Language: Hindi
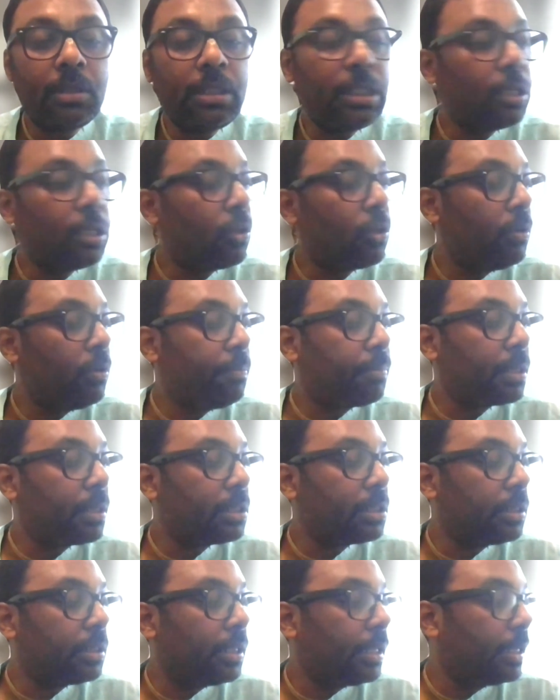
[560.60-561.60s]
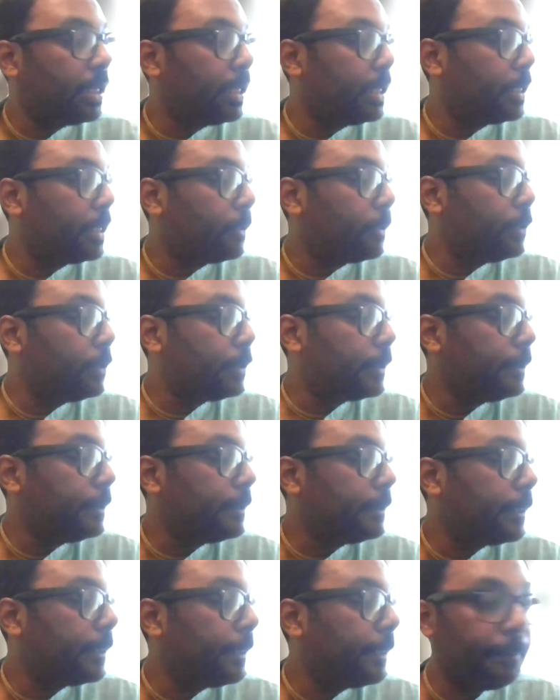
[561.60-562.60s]
इन्हीं का कोई प्रश्न
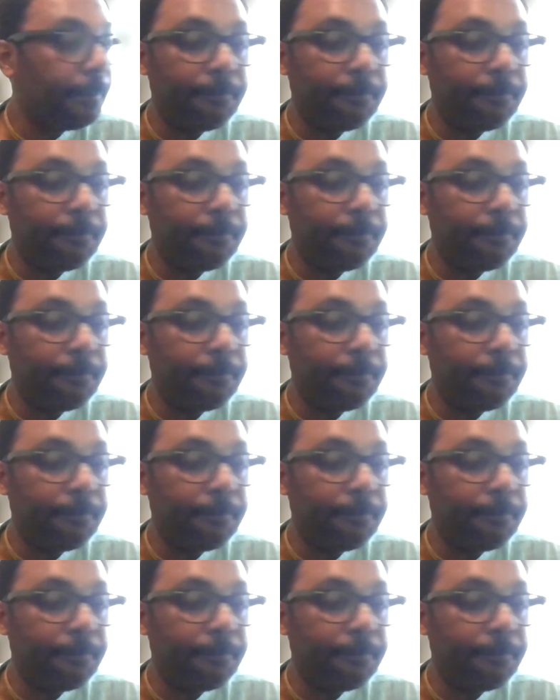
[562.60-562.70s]
है